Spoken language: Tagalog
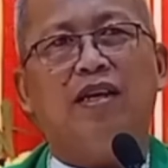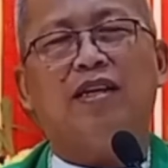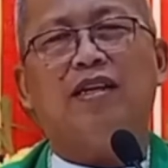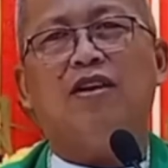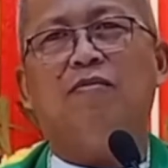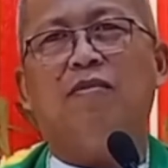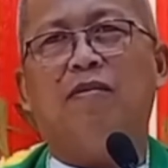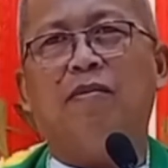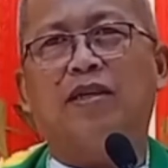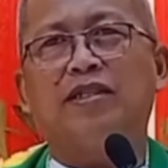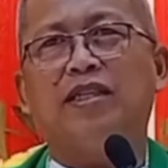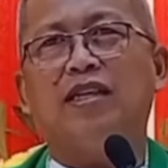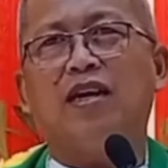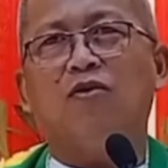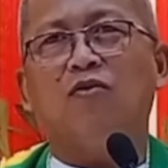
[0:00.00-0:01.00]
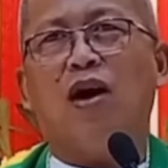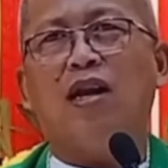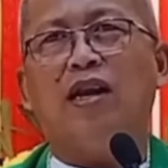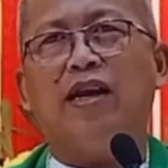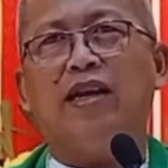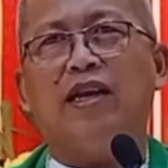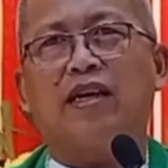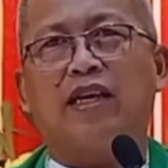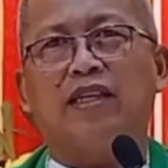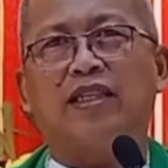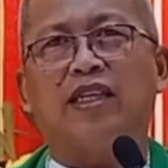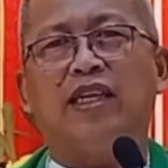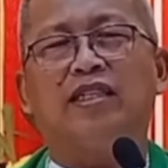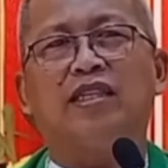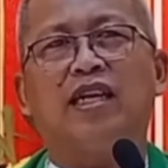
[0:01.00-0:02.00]
ikaw ba magsikagwali ang
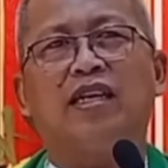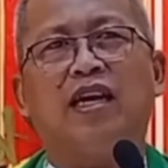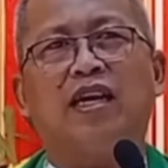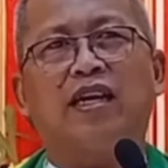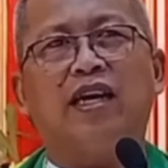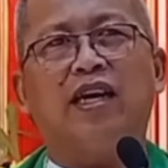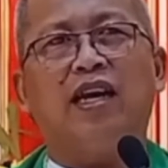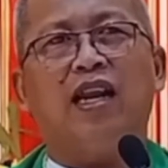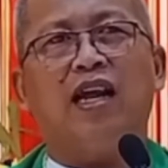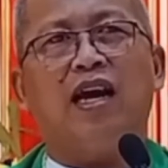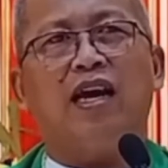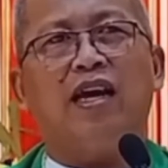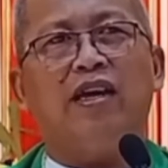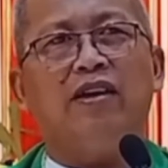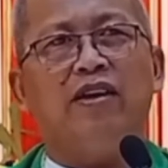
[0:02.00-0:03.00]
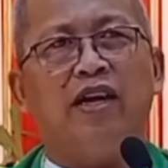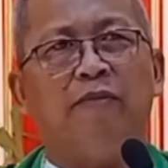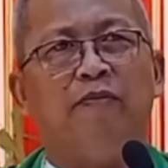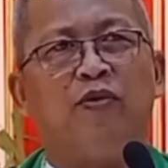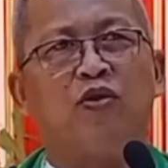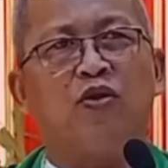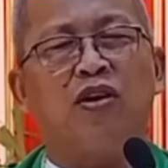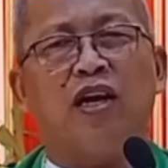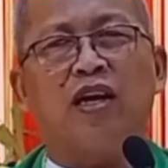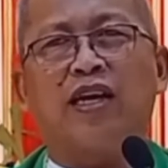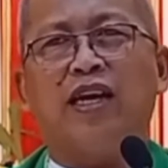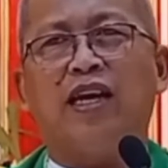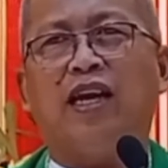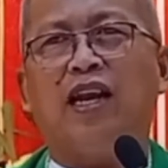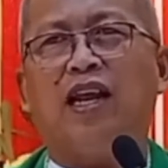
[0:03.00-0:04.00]
kiskisan ang kilay, ibton
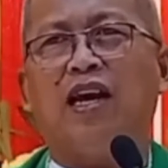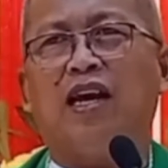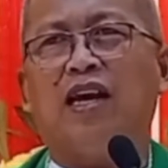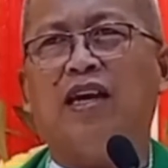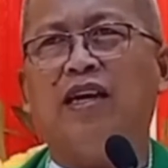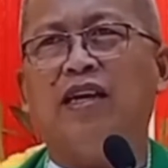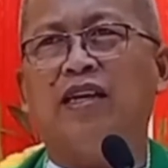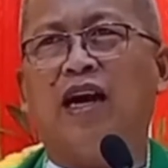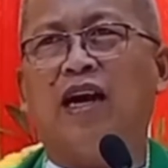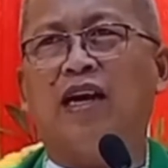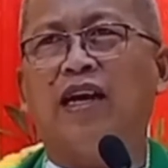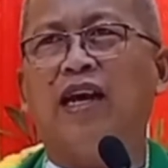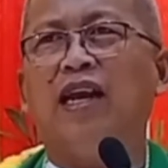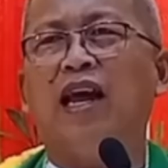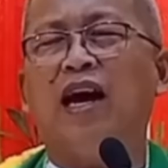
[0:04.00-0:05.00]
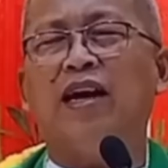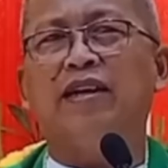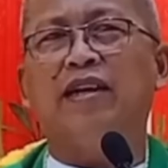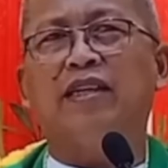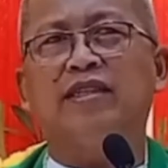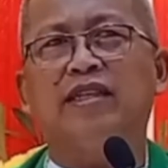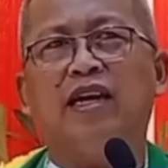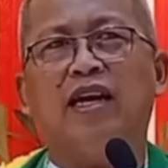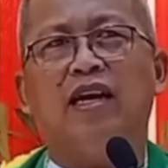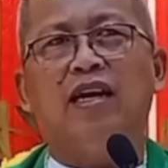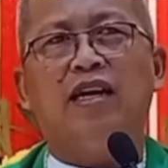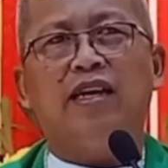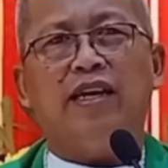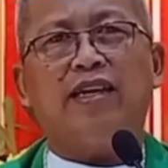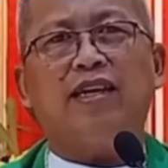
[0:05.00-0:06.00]
ang kilay, nga ngilad na siya.
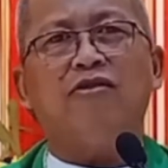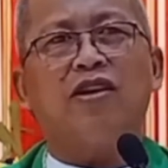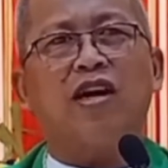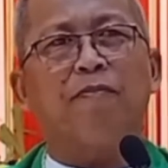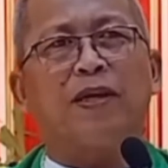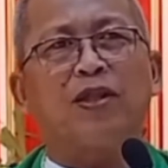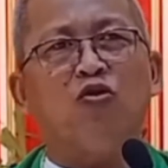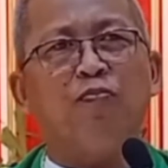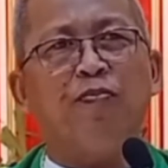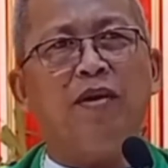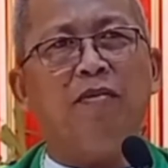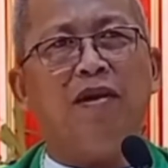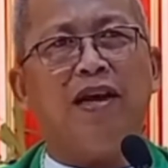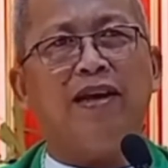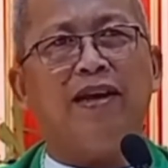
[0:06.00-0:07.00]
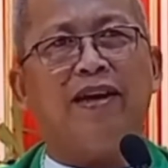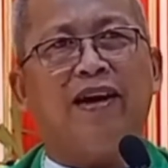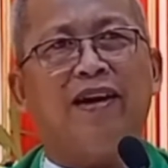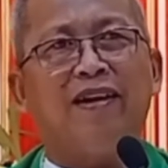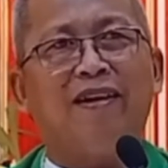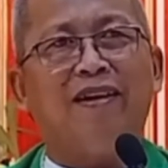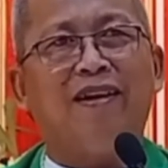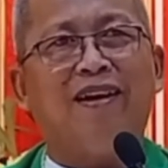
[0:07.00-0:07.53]
Ikaw nagpatupim lagi ka.